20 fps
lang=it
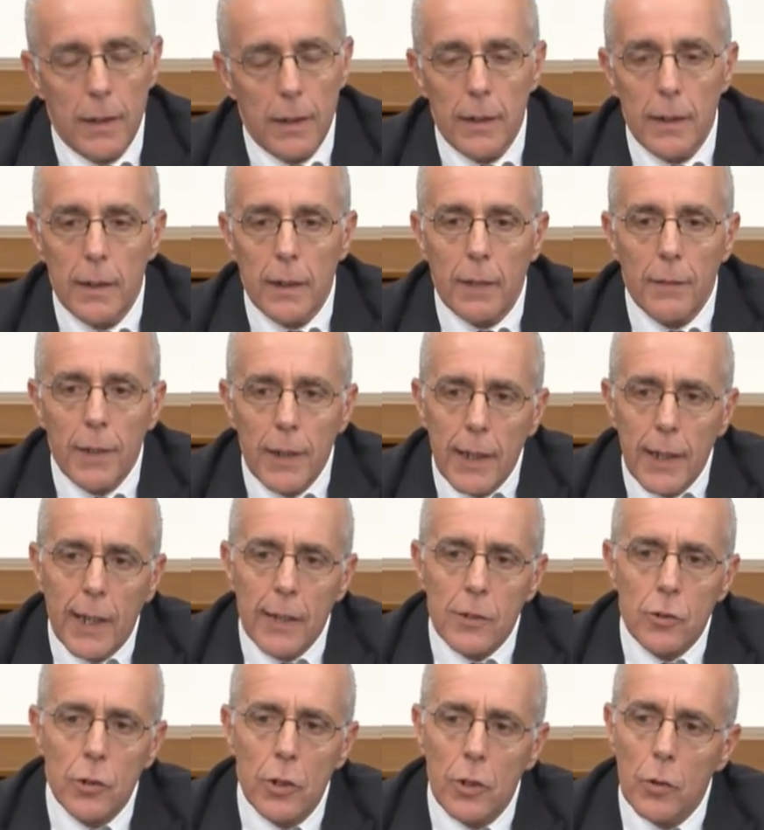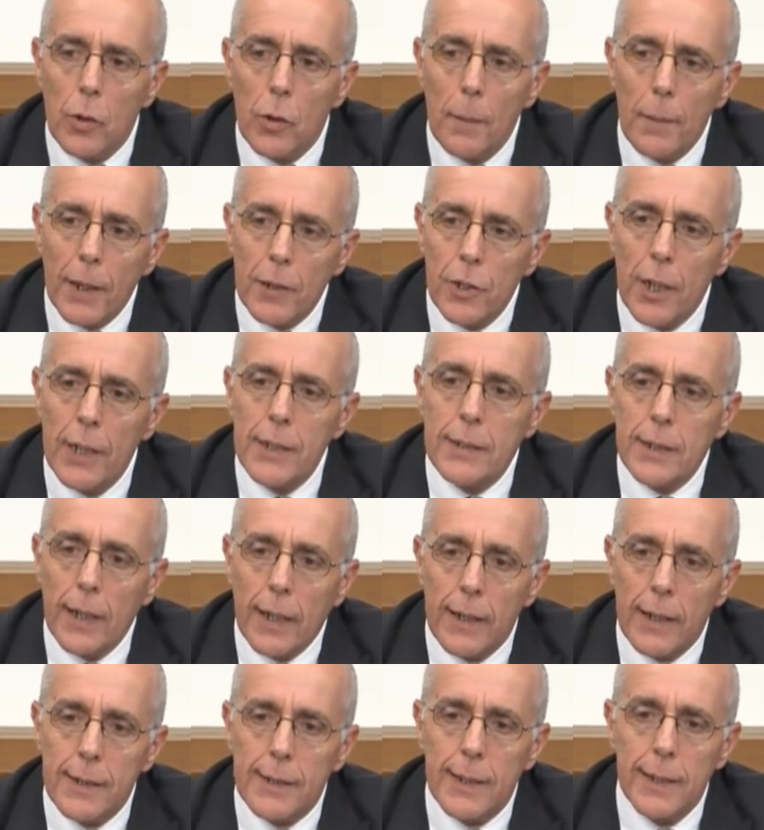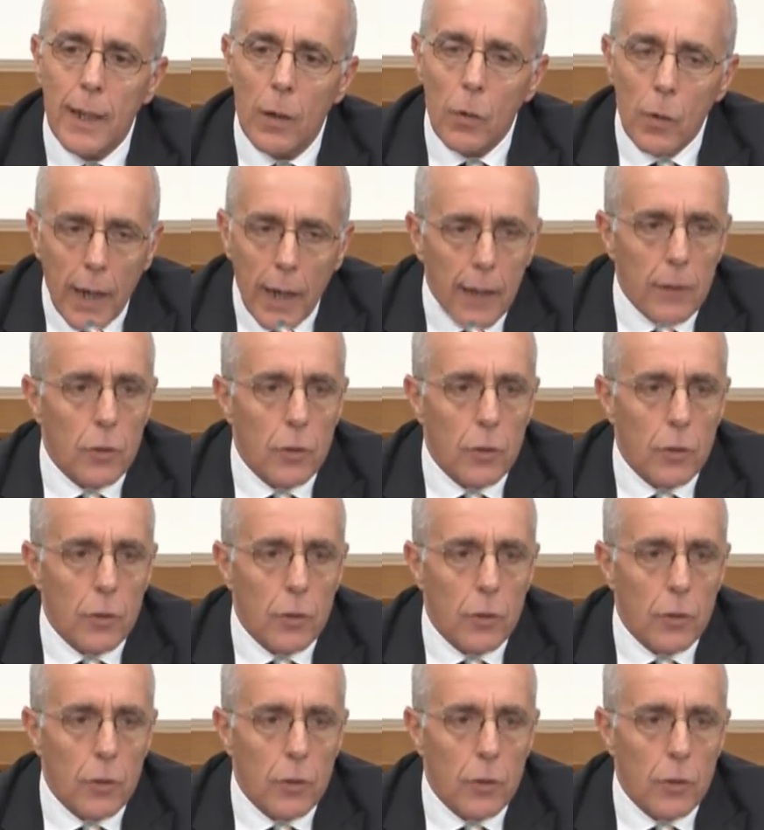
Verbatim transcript: Eh, rivendicazione di un'emergenza che se da un